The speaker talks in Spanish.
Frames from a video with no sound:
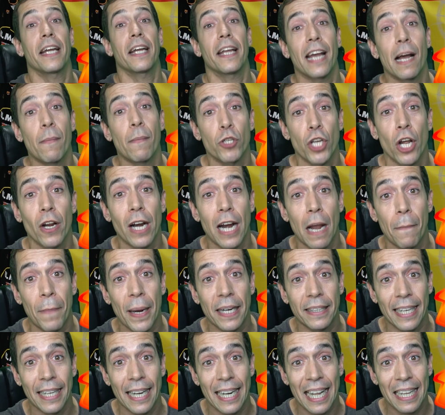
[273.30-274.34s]
Así que llegamos ahora a la
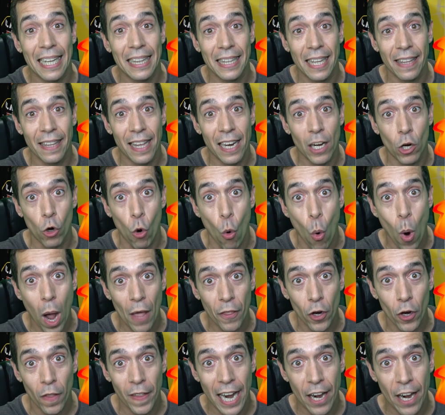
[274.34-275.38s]
parte grande del
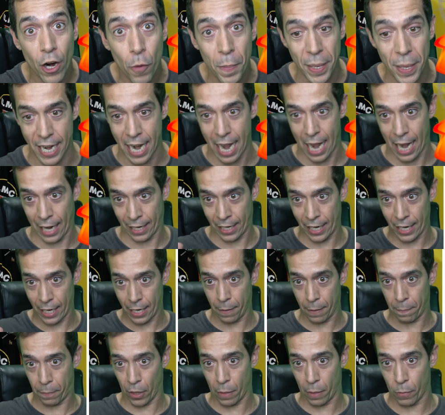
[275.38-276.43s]
cuadro de la nómina.
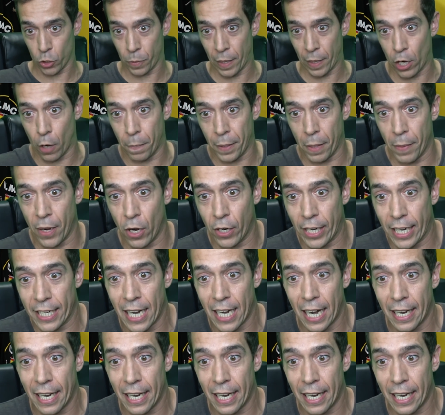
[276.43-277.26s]
Aquí podemos ver lo primero